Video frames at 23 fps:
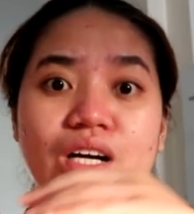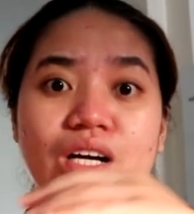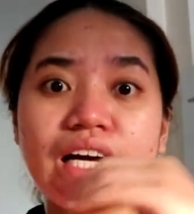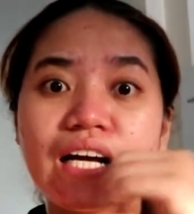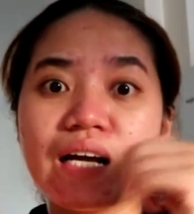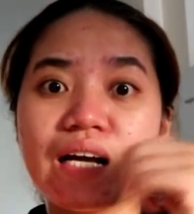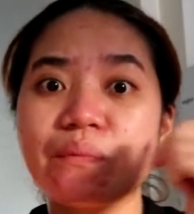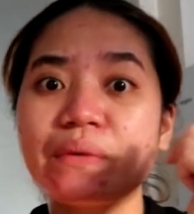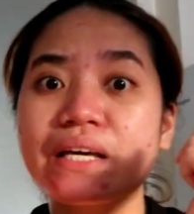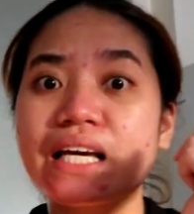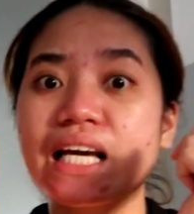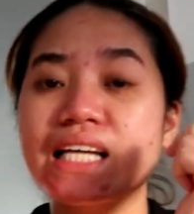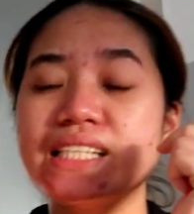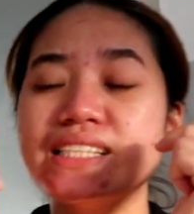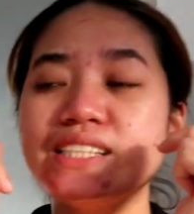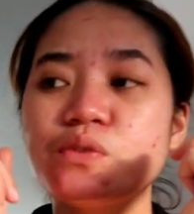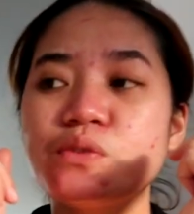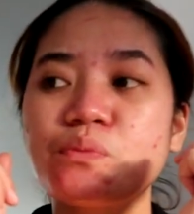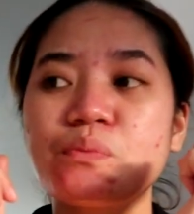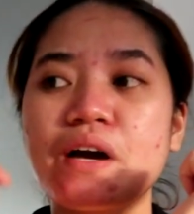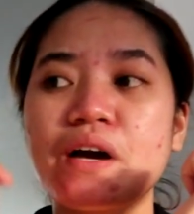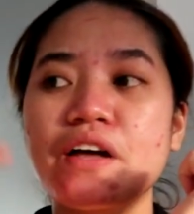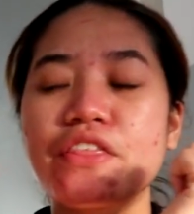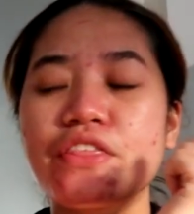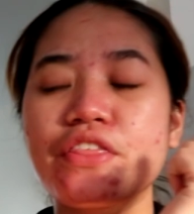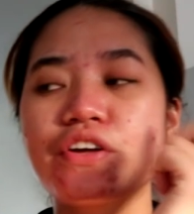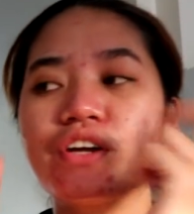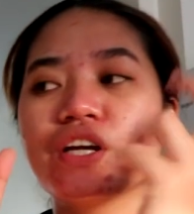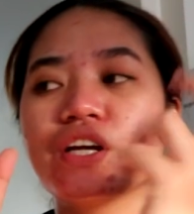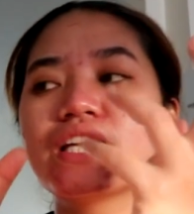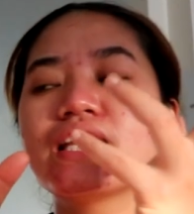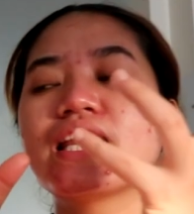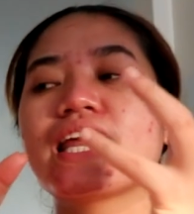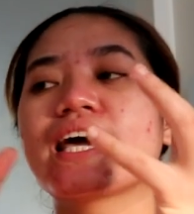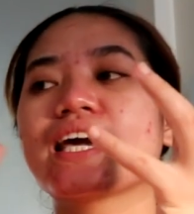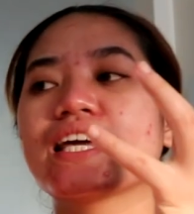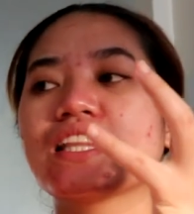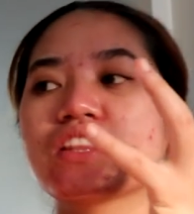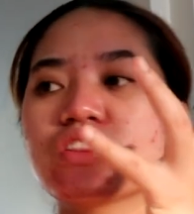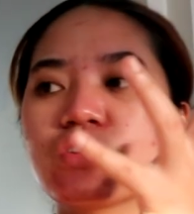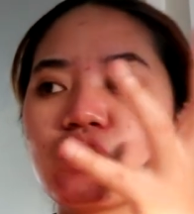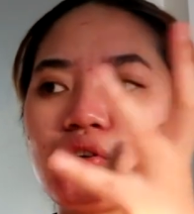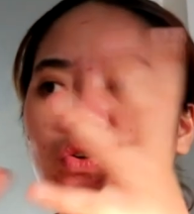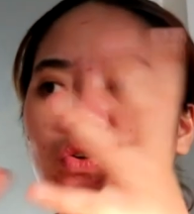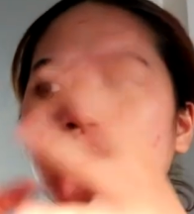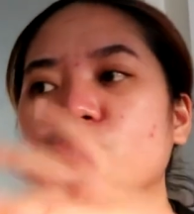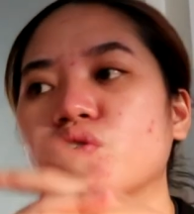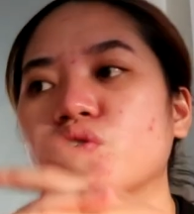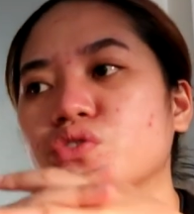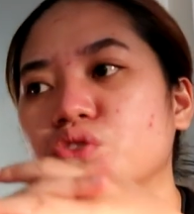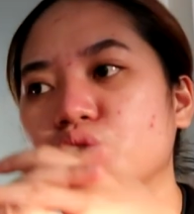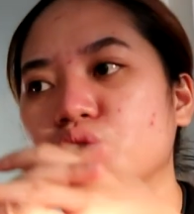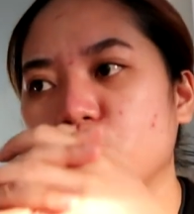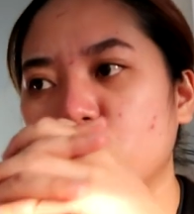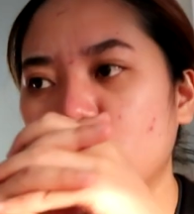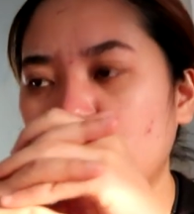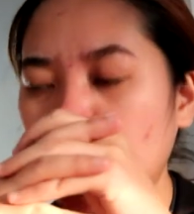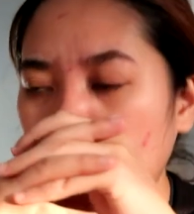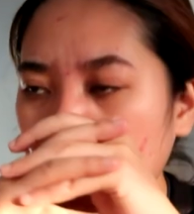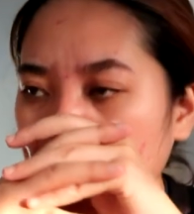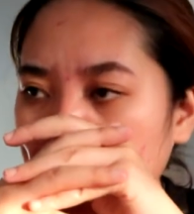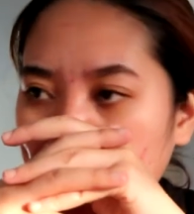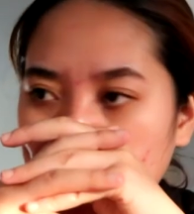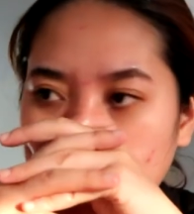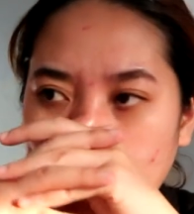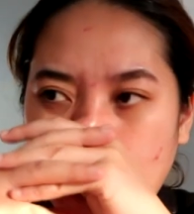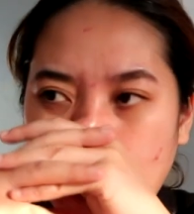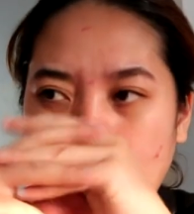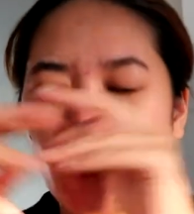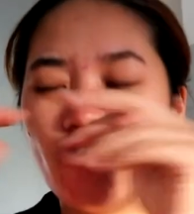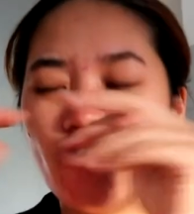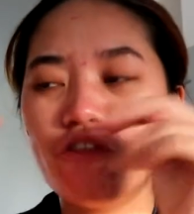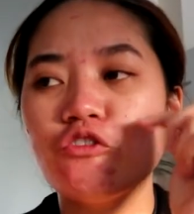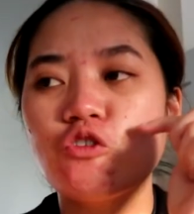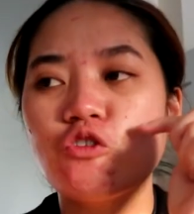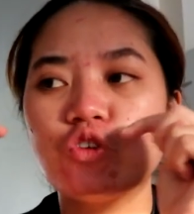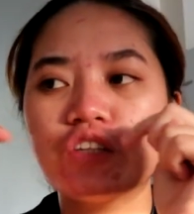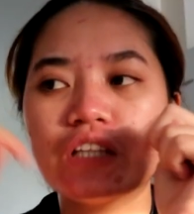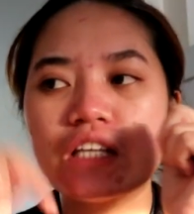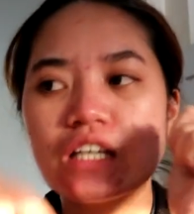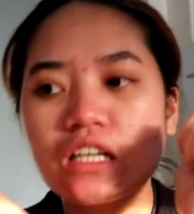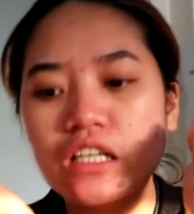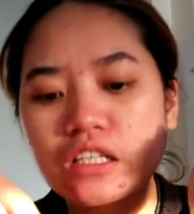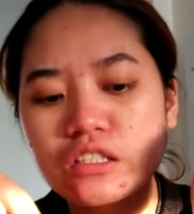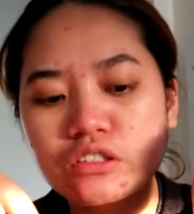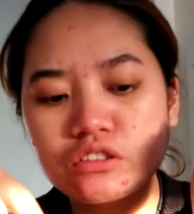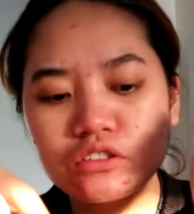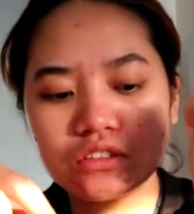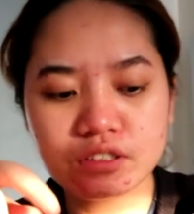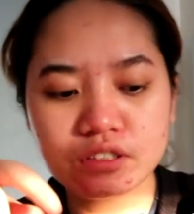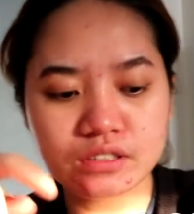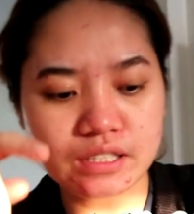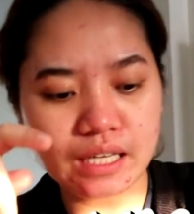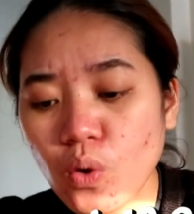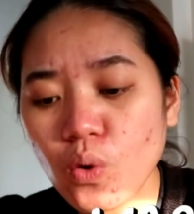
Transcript: Yung kagabi guys, yung pang third night ko, so off ko na ngayon.